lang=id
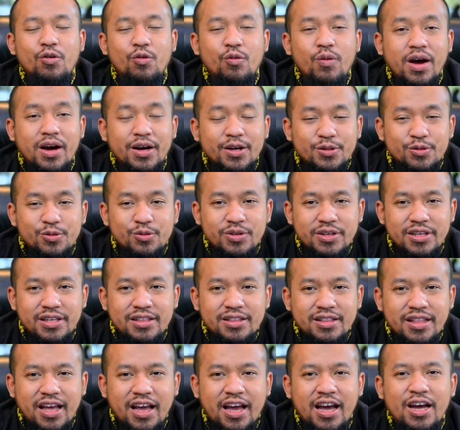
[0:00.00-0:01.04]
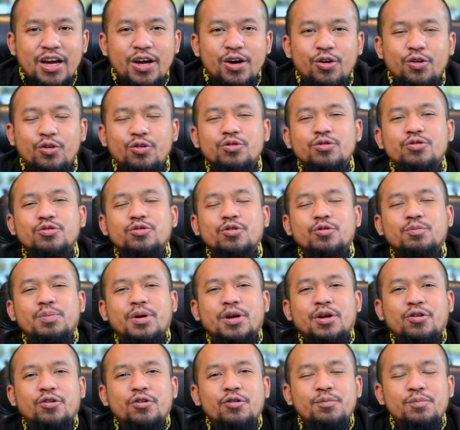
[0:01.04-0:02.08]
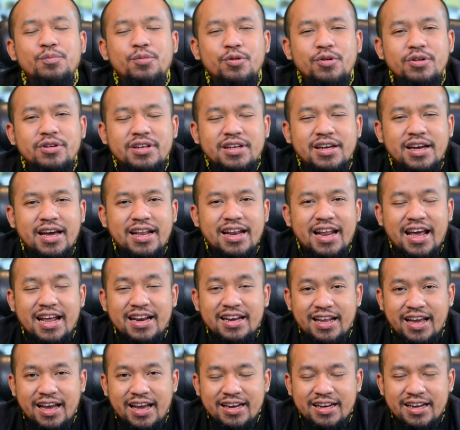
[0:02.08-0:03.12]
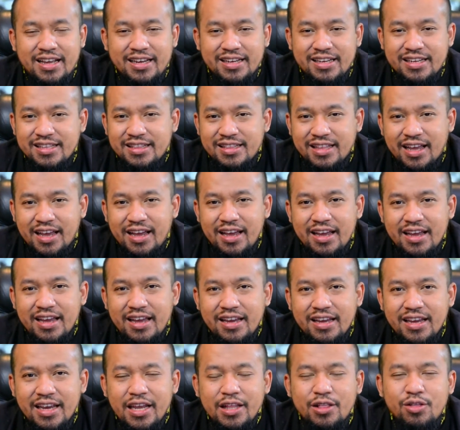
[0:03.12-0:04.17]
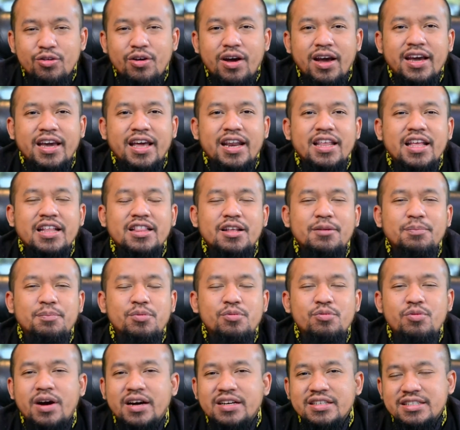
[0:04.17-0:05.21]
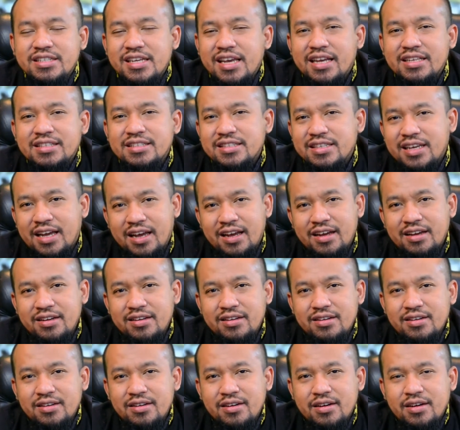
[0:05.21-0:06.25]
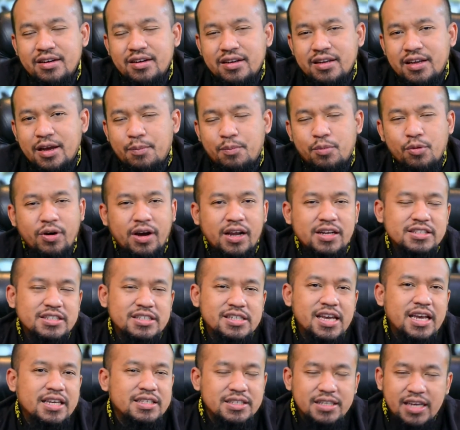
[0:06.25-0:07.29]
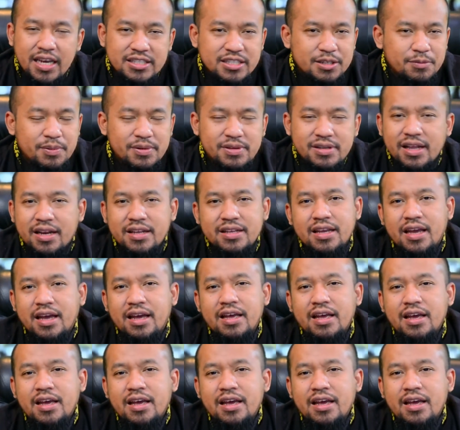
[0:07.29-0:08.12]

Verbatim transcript: waktu kita untuk berkumpul dengan anak-anak kita, itu akhirnya terbuang sia-sia ya bukan sia-sia sebenarnya